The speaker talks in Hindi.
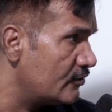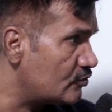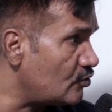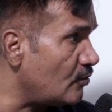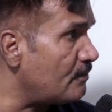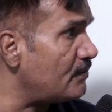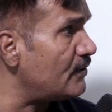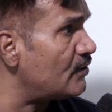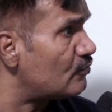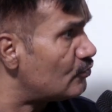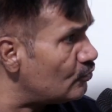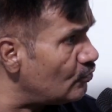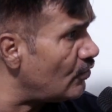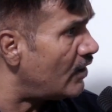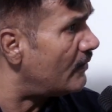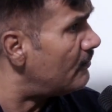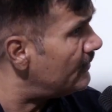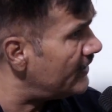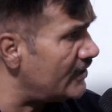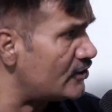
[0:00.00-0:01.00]
तो फिर
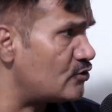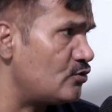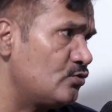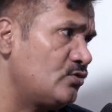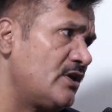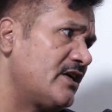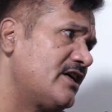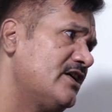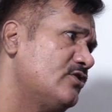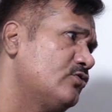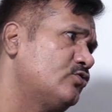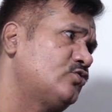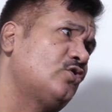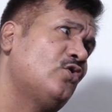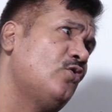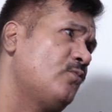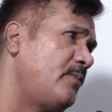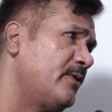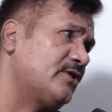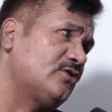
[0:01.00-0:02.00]
वो मेरे जूते के उससे
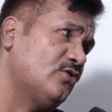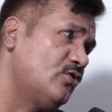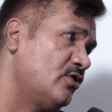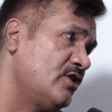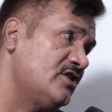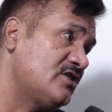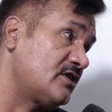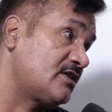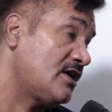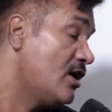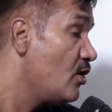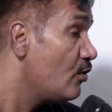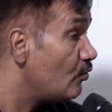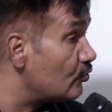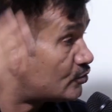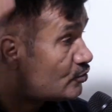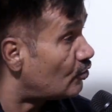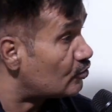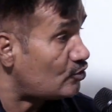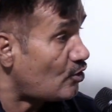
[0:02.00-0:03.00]
ऊपर तो हो नहीं सकता
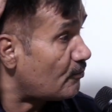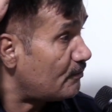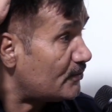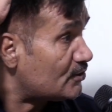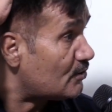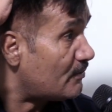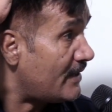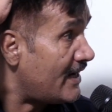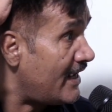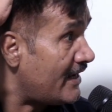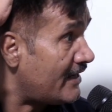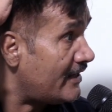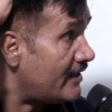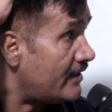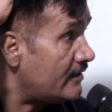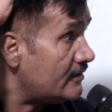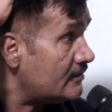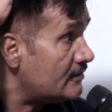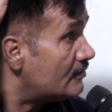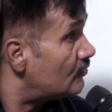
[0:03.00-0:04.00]
उसको टोपी तो बनाएंगे
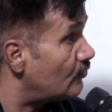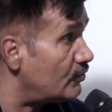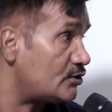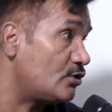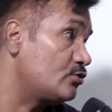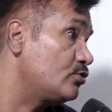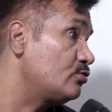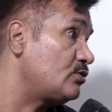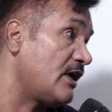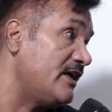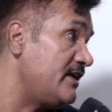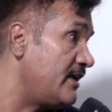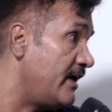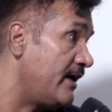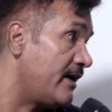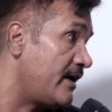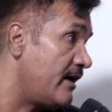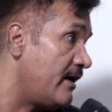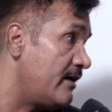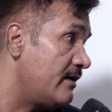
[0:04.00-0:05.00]
नहीं वो तो जूता ही
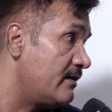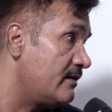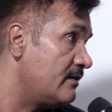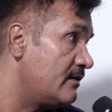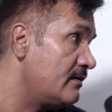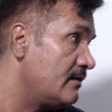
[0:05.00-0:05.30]
रहेगा अभी तो